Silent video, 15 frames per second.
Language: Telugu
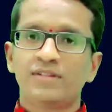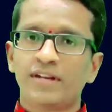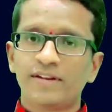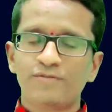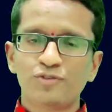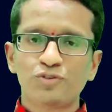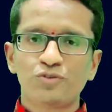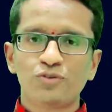శ్రీ
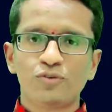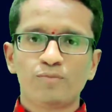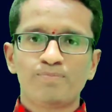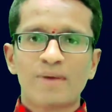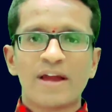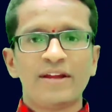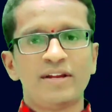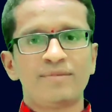విష్ణు
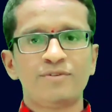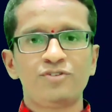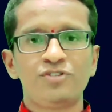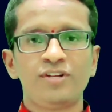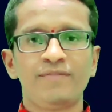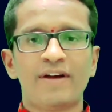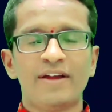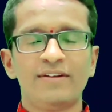రూపాయ నమ
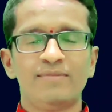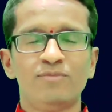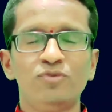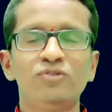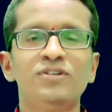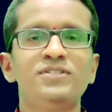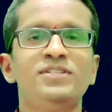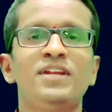శివాయ
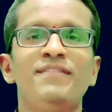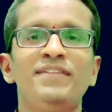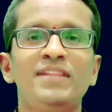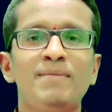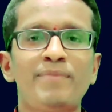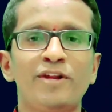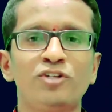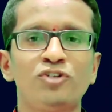ముందుగా శ్రీ
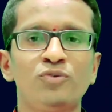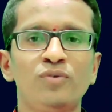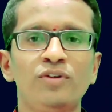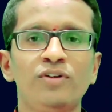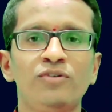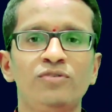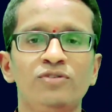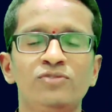విద్య
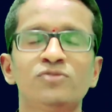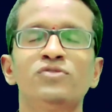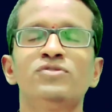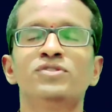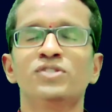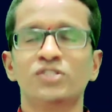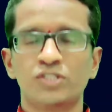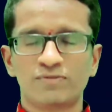ప్రేక్షకులకి ఈరోజు
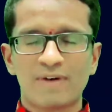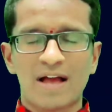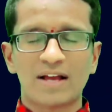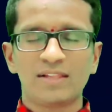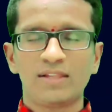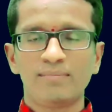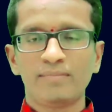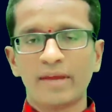
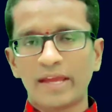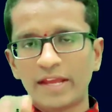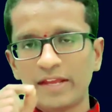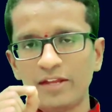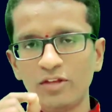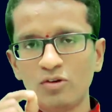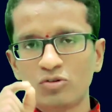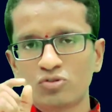స్వాగతం
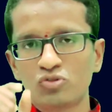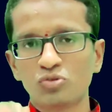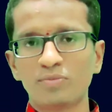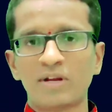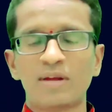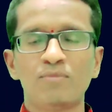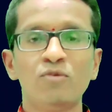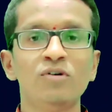ఈ రోజు
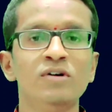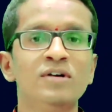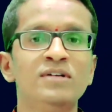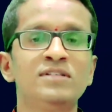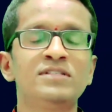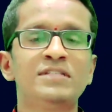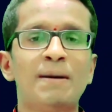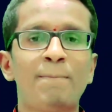మనము
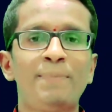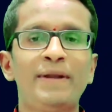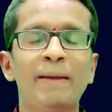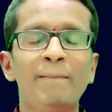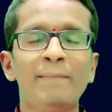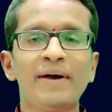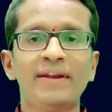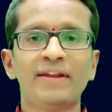
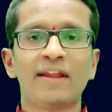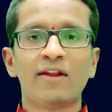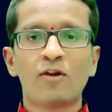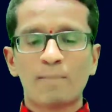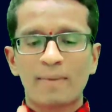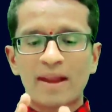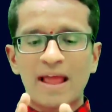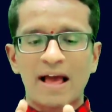సెప్టెంబర్ నెల
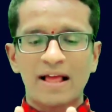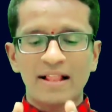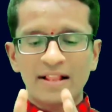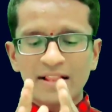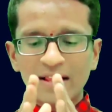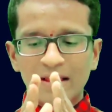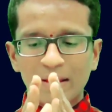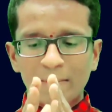లోపల
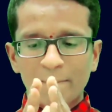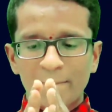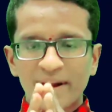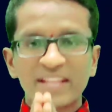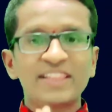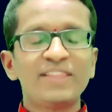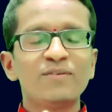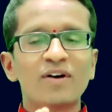
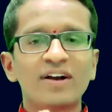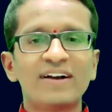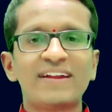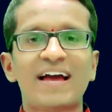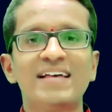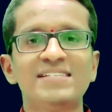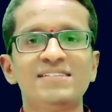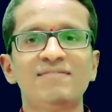ప్రతి ఒక్క
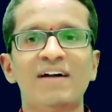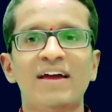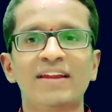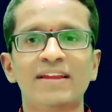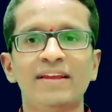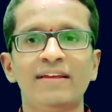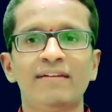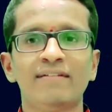రాశి
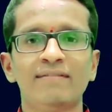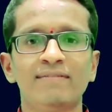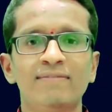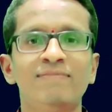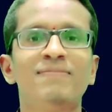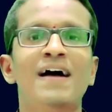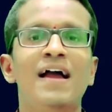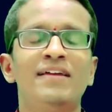వారికి
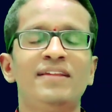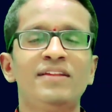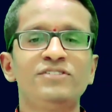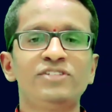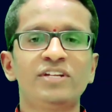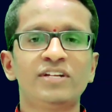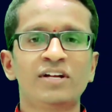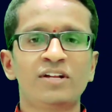
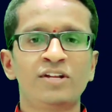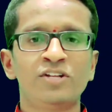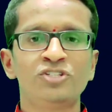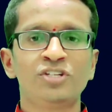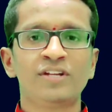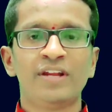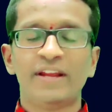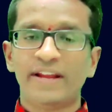ఫైనాన్షియల్
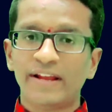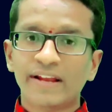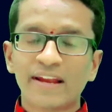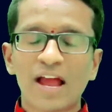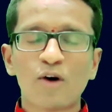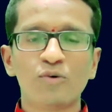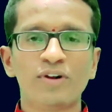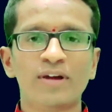కండిషన్
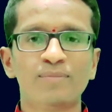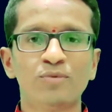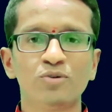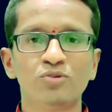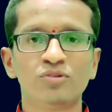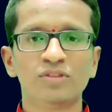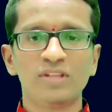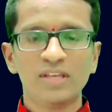ఎలా
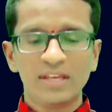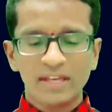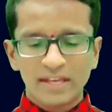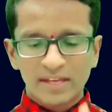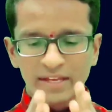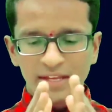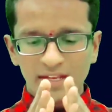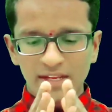ఉండబోతుంది
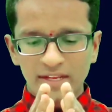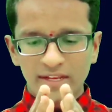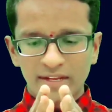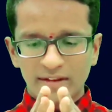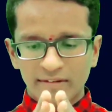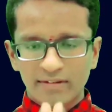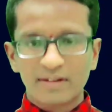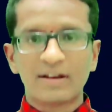ఈ
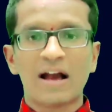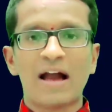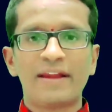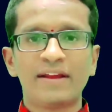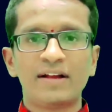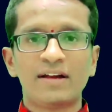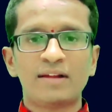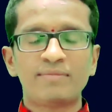
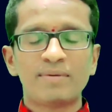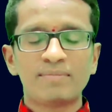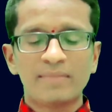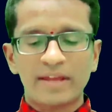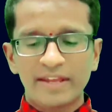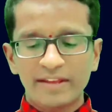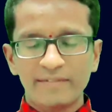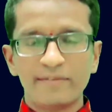కార్యక్రమం
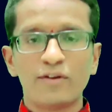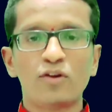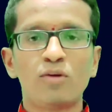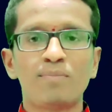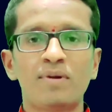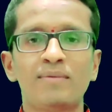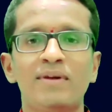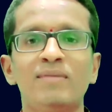ఈ వీడియో
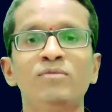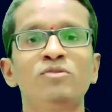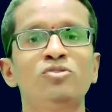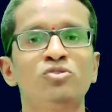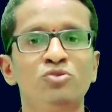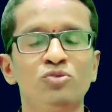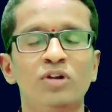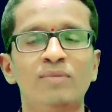లోపల మనం
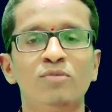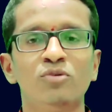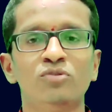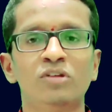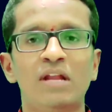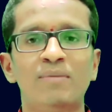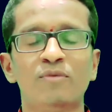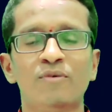
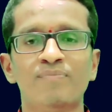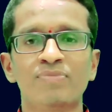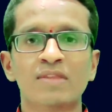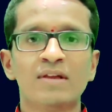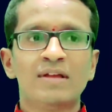చూడబోతున్నాము